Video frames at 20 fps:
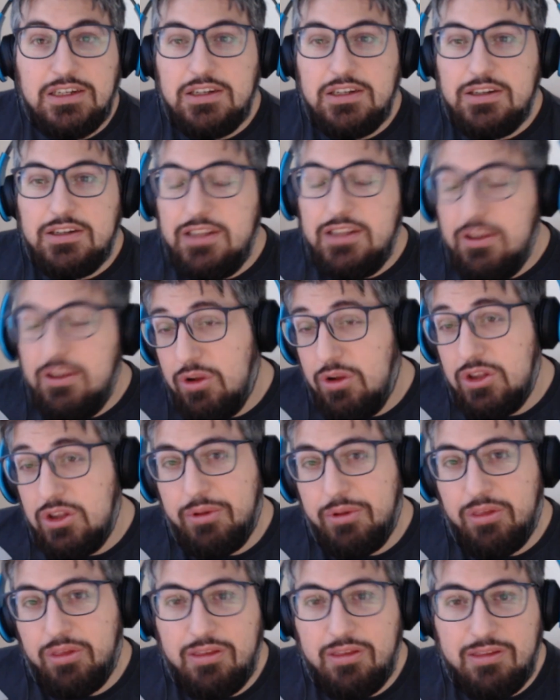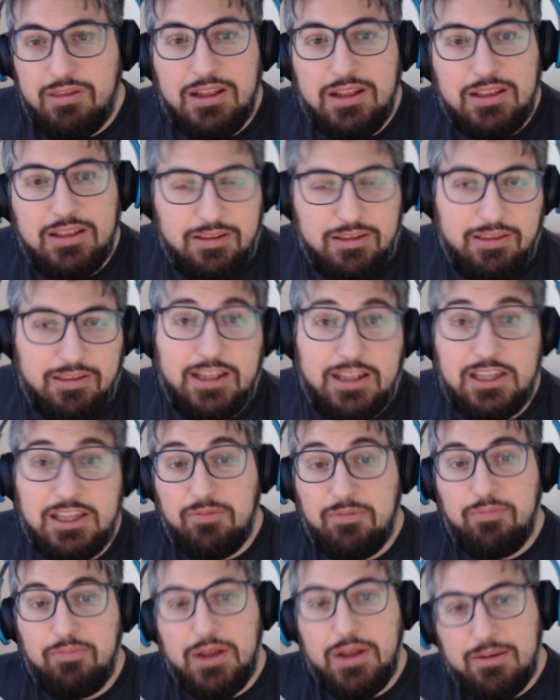di quanto possa essere interessanti
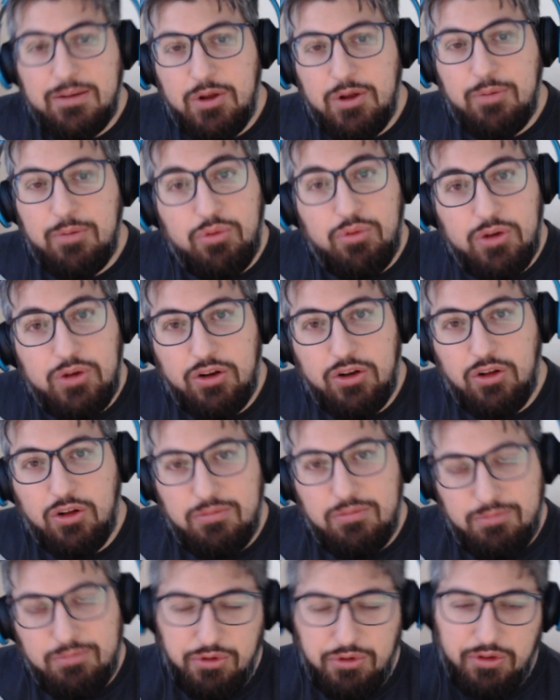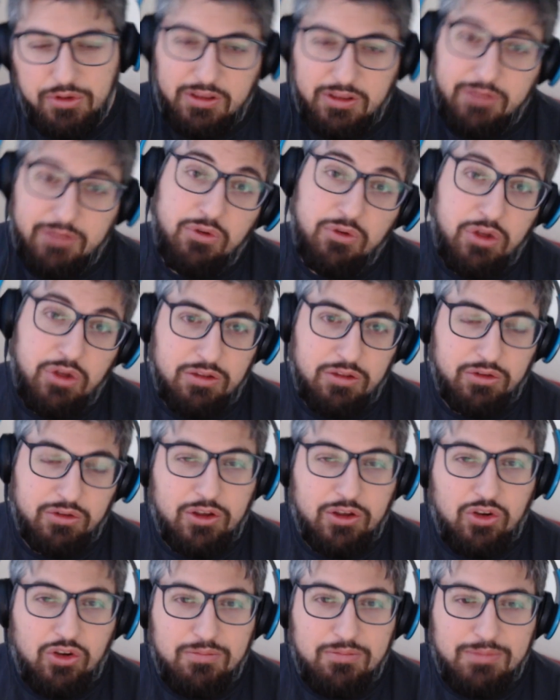per me oppure no. Poi scrivo voi sotto nei
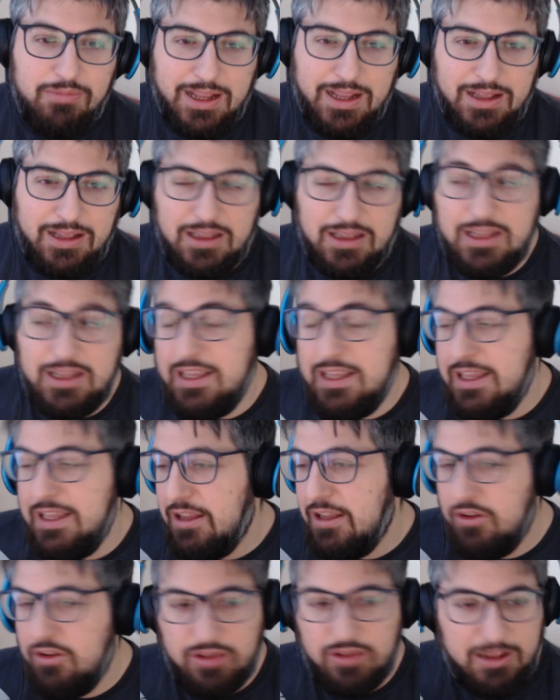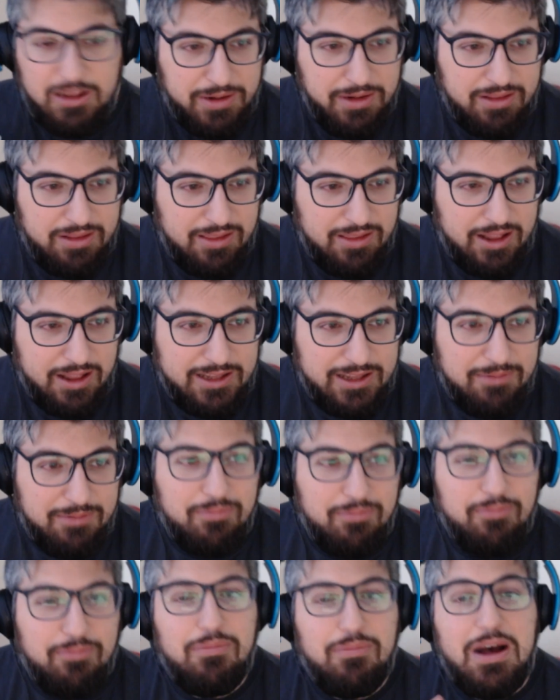commenti cosa ne pensate.
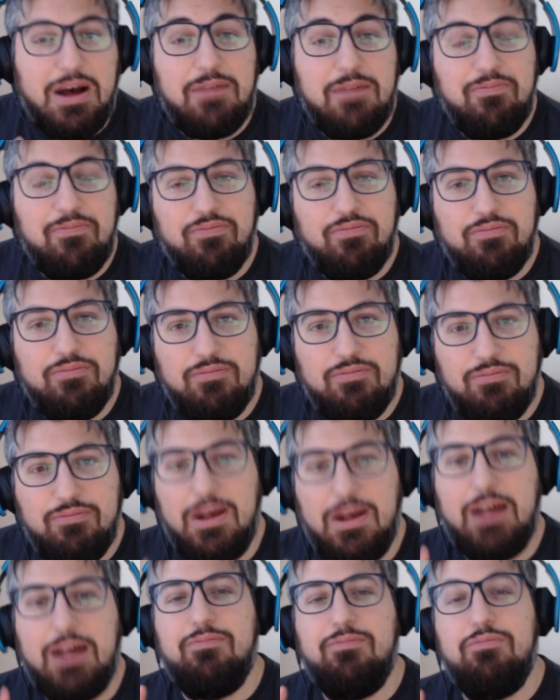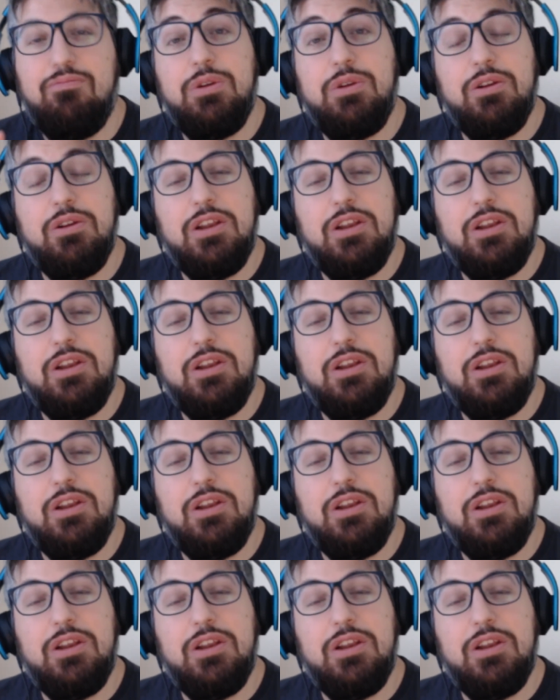Ma, ma. Prima di